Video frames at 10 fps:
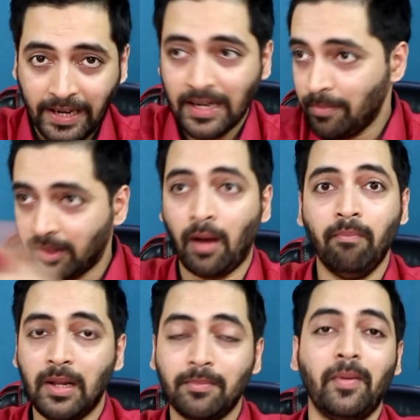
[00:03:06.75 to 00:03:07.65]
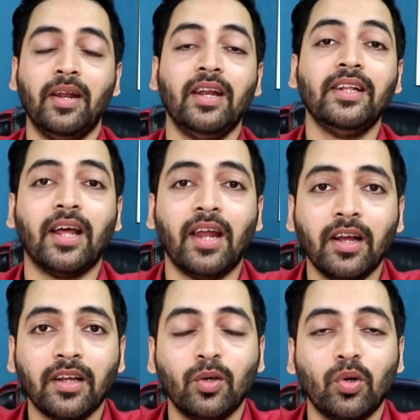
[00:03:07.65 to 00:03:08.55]
टाइटल में थंबनेल में मैंने नहीं डाला
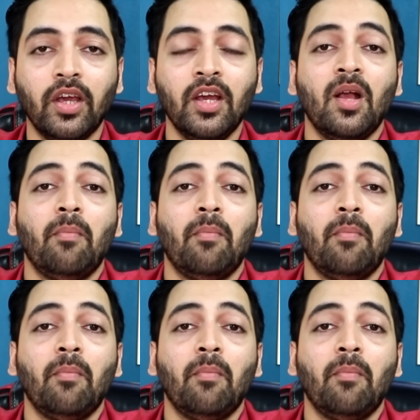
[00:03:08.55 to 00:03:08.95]
क्योंकि